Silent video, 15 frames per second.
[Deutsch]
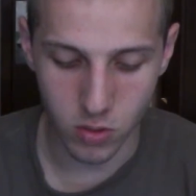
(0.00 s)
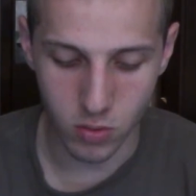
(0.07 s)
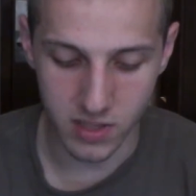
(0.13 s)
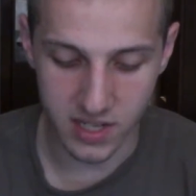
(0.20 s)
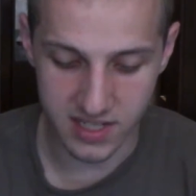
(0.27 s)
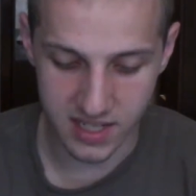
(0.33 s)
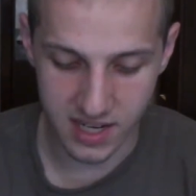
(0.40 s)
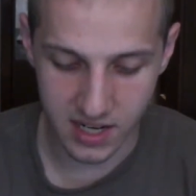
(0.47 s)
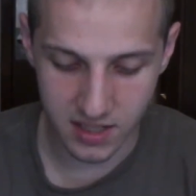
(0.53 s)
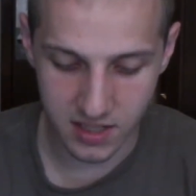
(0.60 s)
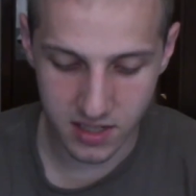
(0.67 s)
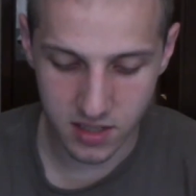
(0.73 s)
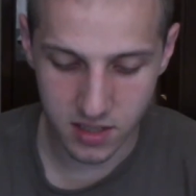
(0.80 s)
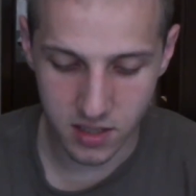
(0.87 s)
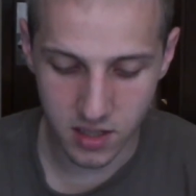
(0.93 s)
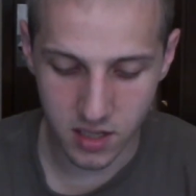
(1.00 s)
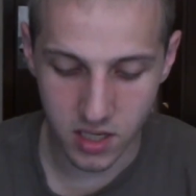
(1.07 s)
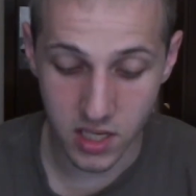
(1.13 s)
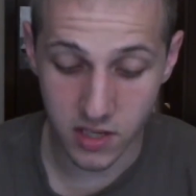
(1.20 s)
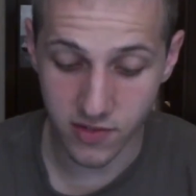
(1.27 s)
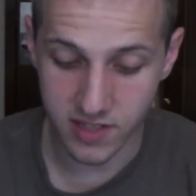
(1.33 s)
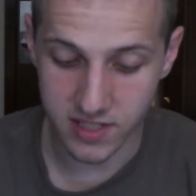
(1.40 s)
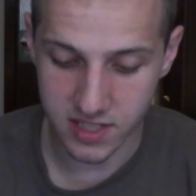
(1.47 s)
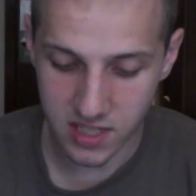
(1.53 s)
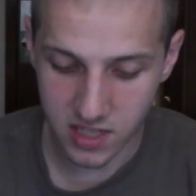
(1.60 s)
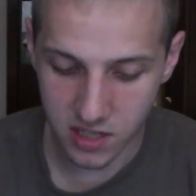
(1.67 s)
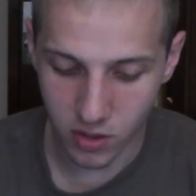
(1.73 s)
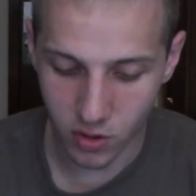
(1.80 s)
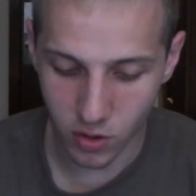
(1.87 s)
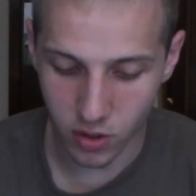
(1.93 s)
Und er sagte, ich
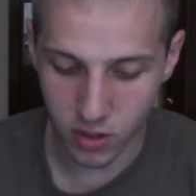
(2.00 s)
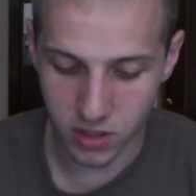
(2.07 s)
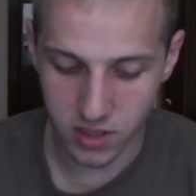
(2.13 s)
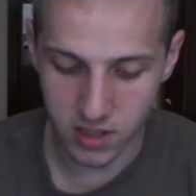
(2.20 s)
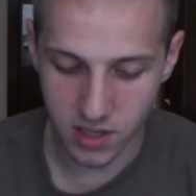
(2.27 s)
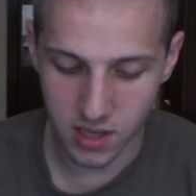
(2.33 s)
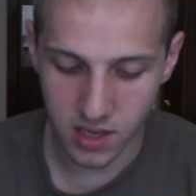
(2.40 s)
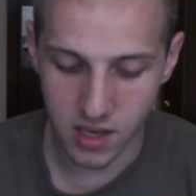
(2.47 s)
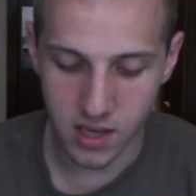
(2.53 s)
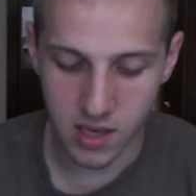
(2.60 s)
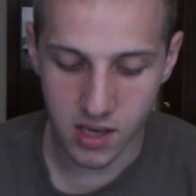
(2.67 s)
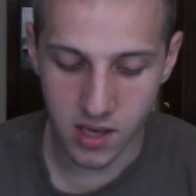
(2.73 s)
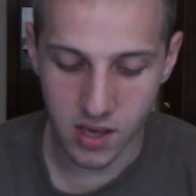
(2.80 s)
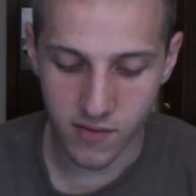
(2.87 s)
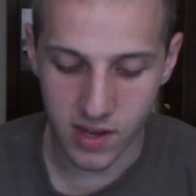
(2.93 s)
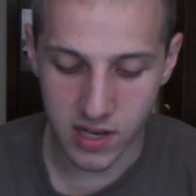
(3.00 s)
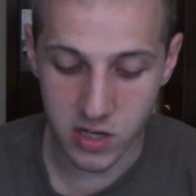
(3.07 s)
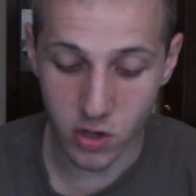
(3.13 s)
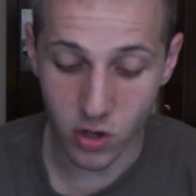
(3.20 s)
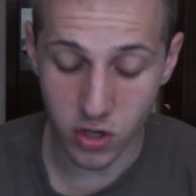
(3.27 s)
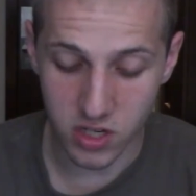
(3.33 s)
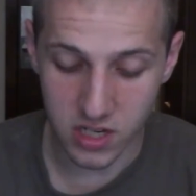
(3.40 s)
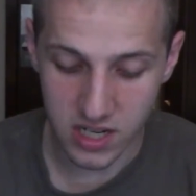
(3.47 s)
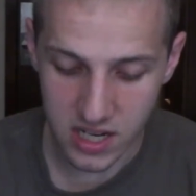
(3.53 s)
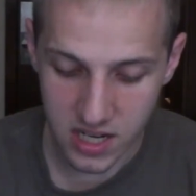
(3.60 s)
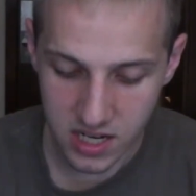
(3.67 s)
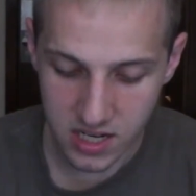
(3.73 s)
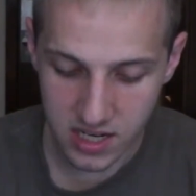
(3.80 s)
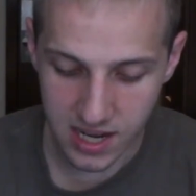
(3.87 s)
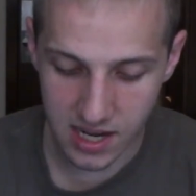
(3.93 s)
versichere euch, wenn ihr euch
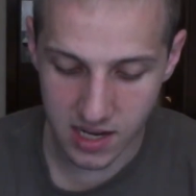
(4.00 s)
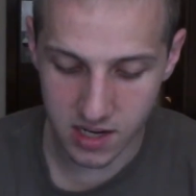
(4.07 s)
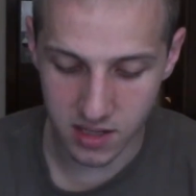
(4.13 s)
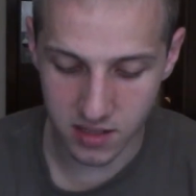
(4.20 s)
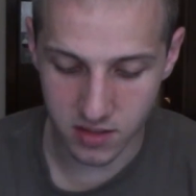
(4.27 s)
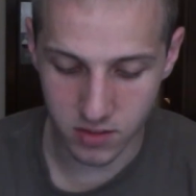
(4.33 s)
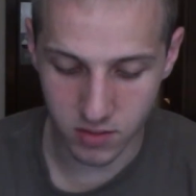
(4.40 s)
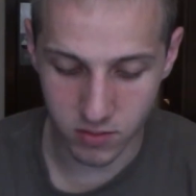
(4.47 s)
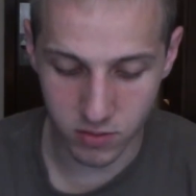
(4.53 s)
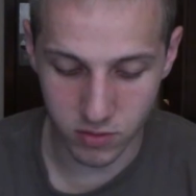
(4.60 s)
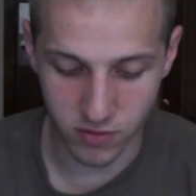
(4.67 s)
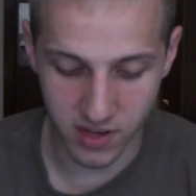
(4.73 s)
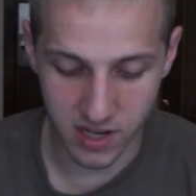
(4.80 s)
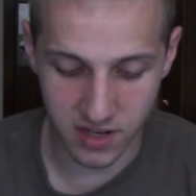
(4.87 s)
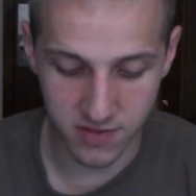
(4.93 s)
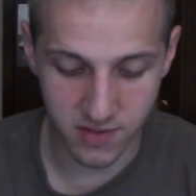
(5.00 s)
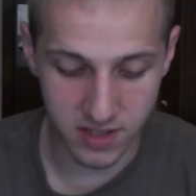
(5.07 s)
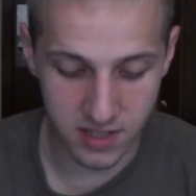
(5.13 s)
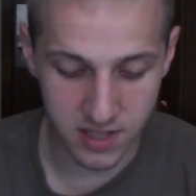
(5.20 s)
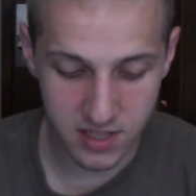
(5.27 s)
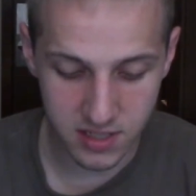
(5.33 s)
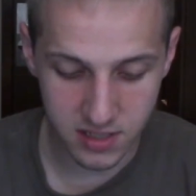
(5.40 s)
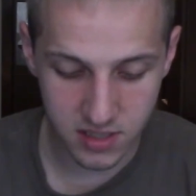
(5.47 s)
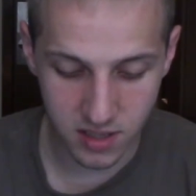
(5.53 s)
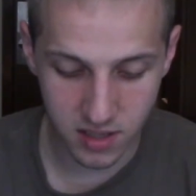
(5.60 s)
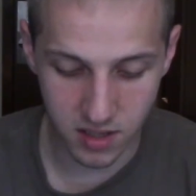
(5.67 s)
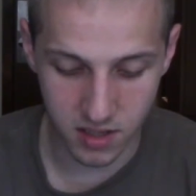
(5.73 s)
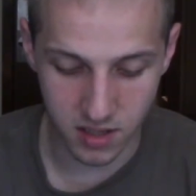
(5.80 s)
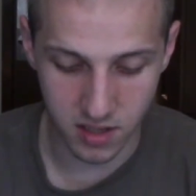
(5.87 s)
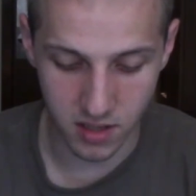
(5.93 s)
nicht ändert und so werdet wie diese
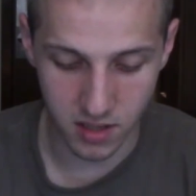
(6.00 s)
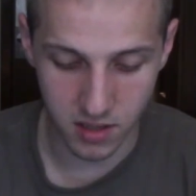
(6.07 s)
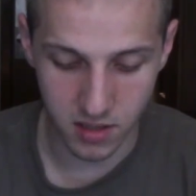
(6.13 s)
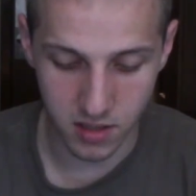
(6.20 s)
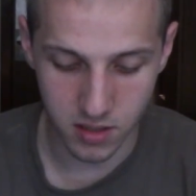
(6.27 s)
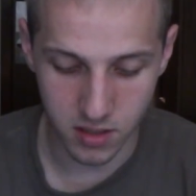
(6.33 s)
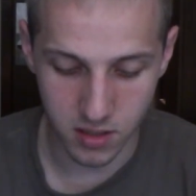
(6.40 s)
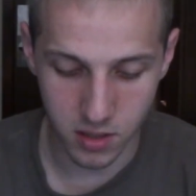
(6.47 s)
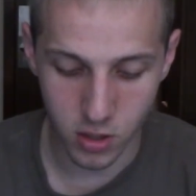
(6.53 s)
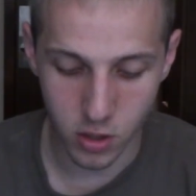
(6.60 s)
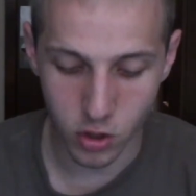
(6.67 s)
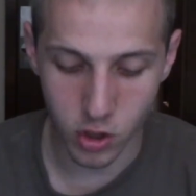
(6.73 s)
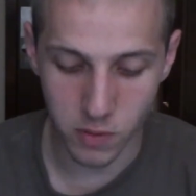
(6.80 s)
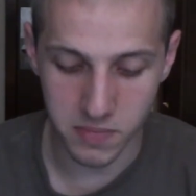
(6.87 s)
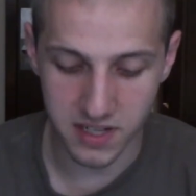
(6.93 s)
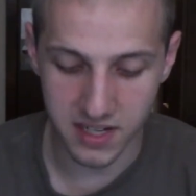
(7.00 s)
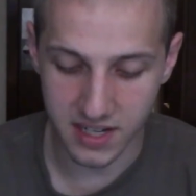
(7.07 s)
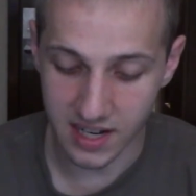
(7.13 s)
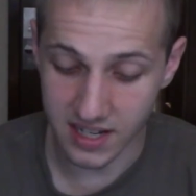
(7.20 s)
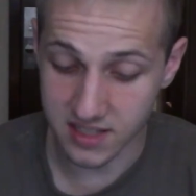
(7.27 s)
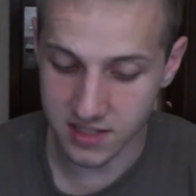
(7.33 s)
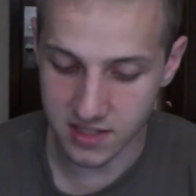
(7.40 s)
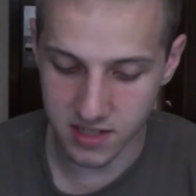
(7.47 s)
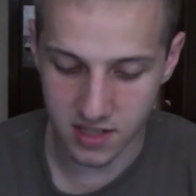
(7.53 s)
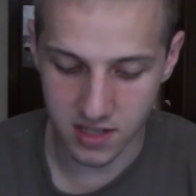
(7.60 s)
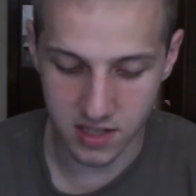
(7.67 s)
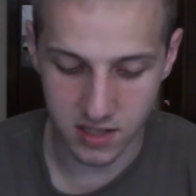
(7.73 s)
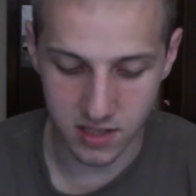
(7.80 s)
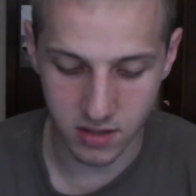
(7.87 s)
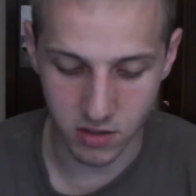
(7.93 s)
Kinder, kommt ihr ganz sicher
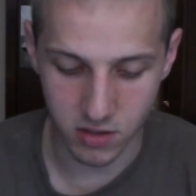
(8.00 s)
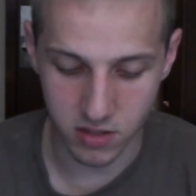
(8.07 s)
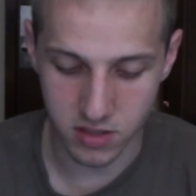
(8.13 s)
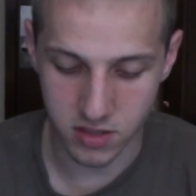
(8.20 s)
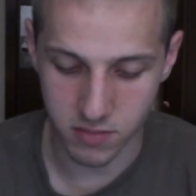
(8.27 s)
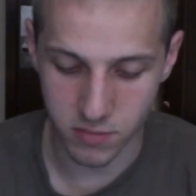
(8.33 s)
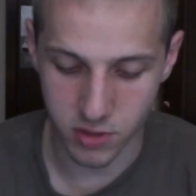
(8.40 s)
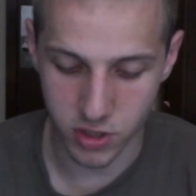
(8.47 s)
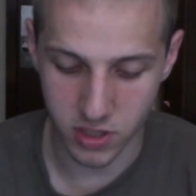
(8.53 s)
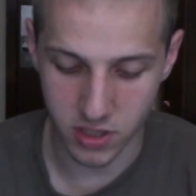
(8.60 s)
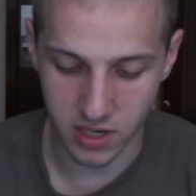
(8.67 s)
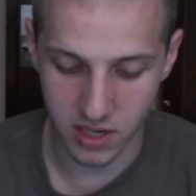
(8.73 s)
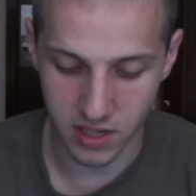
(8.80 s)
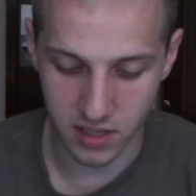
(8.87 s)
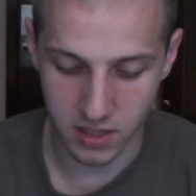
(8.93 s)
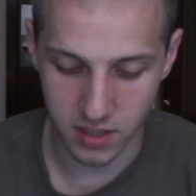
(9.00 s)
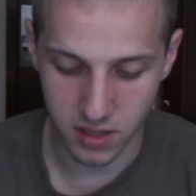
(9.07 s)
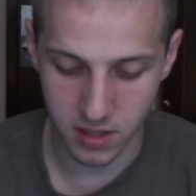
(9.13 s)
nicht in Gottes himmlische Reich.